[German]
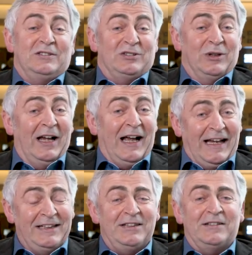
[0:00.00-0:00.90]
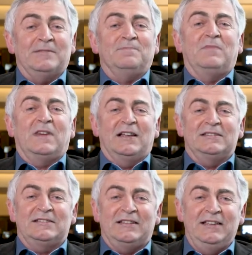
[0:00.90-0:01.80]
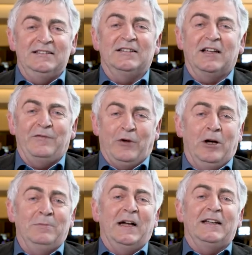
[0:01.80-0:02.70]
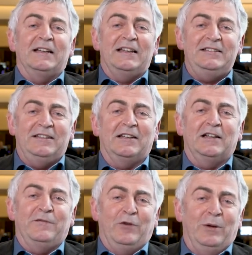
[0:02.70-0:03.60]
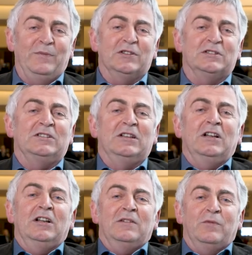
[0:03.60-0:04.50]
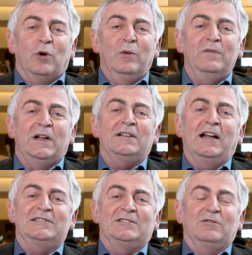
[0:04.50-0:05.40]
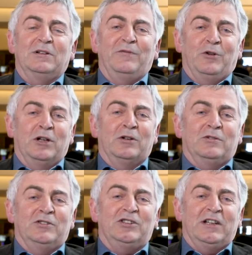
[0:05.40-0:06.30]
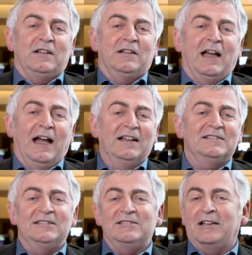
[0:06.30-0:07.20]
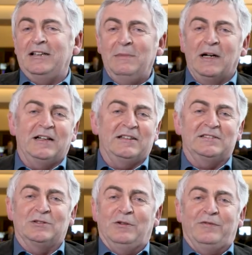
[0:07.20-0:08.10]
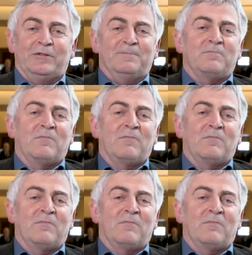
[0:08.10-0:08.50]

zu erreichen, dass diese Reform eine richtige Reform wird, wo Umweltleistungen im Vordergrund stehen. Angesichts der Klimakatastrophe,